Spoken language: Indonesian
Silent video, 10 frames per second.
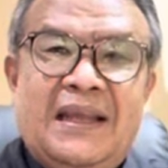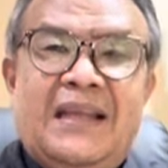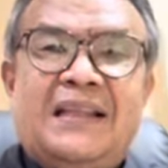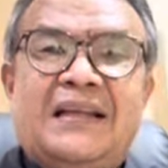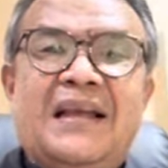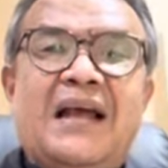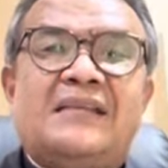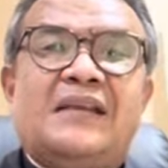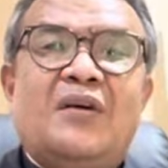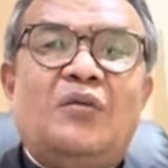Kita
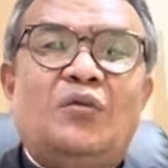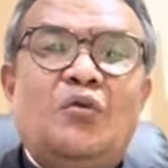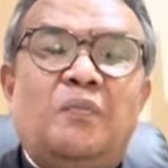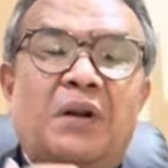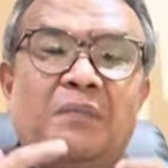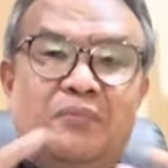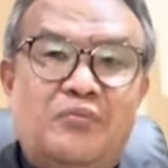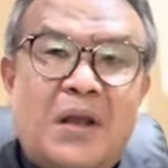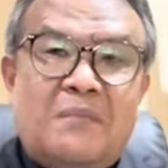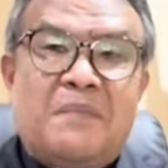diajak untuk
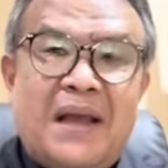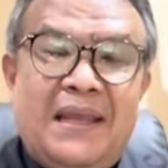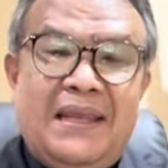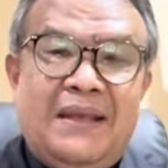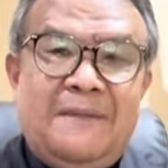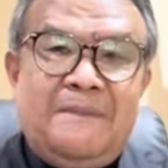berbuat baik,